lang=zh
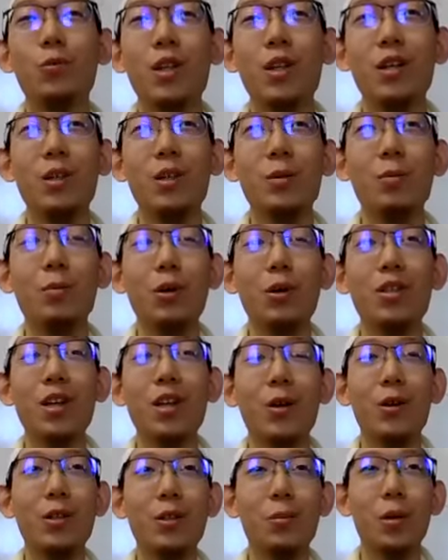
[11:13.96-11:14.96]
人身保
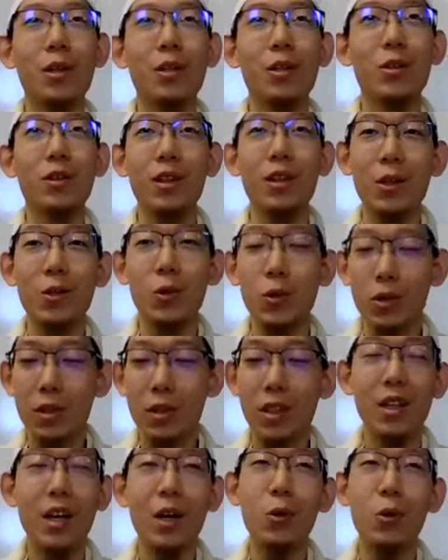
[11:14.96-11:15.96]
险乱七八糟，它就
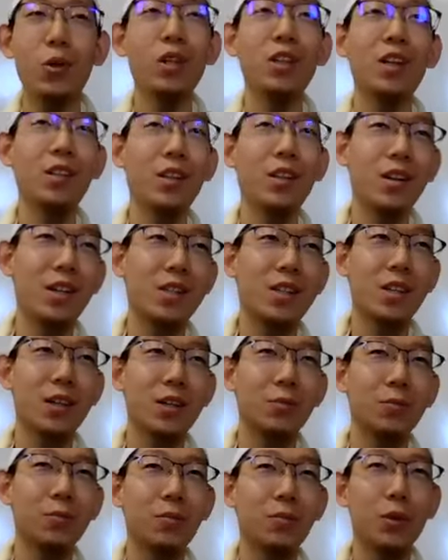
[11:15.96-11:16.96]
一天有一天的 risk。
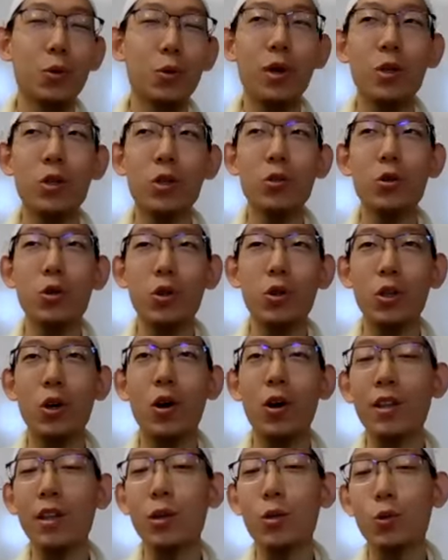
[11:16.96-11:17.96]
所以这就是
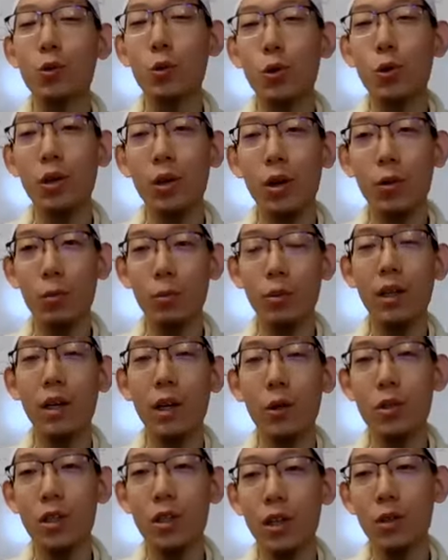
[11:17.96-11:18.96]
鸟儿的一种托靠，我们应
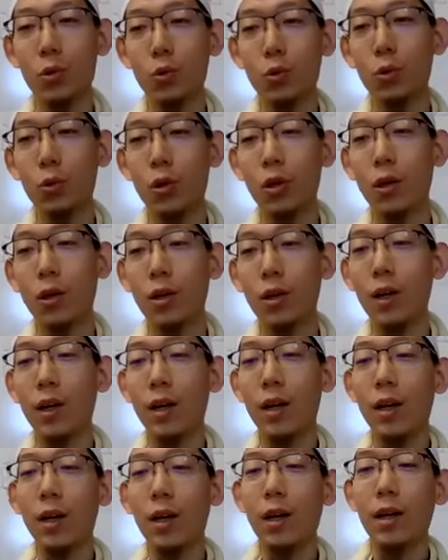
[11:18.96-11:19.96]
该有这样的一种托靠。
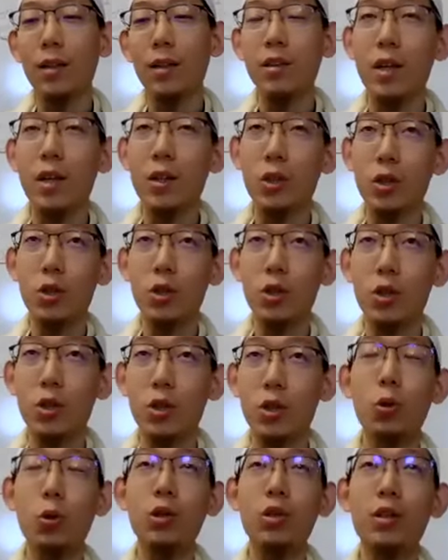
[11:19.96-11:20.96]
但是
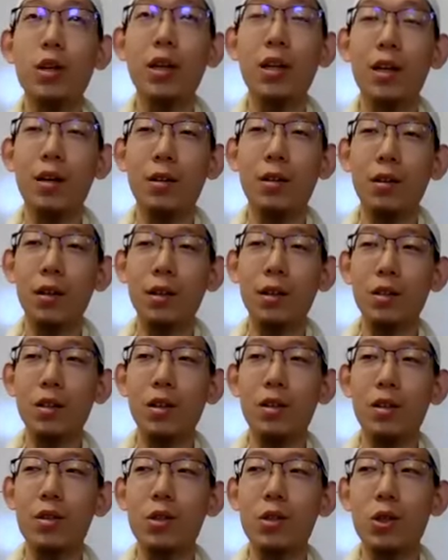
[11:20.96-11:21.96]
这就是获得 a
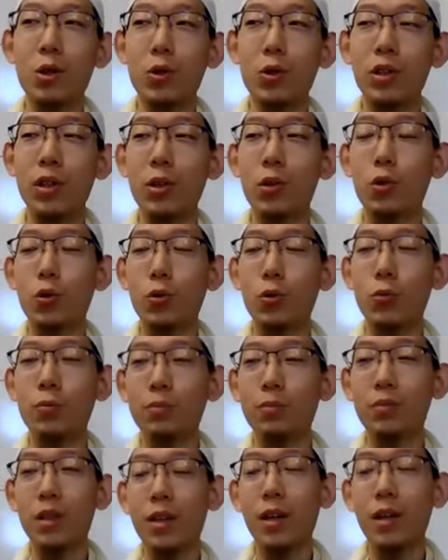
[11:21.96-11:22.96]
lot 特词之后的一
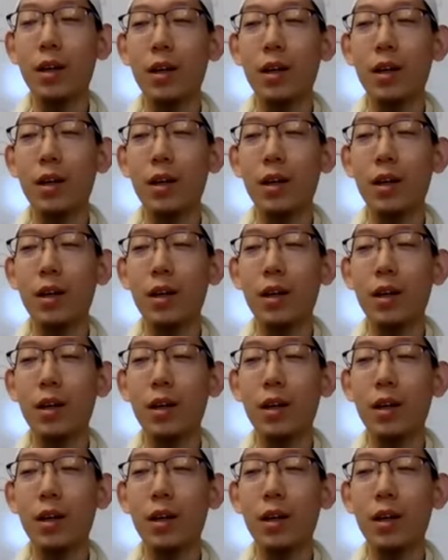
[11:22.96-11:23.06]
种，